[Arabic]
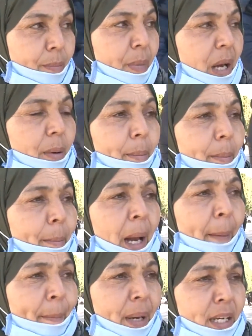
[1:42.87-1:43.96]
ما
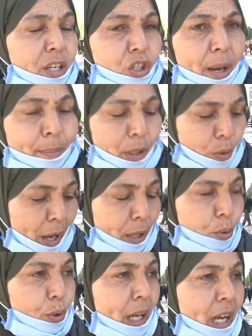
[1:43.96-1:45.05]
عم باليش عملت له
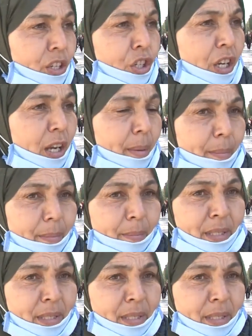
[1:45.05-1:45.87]
حانوت حجام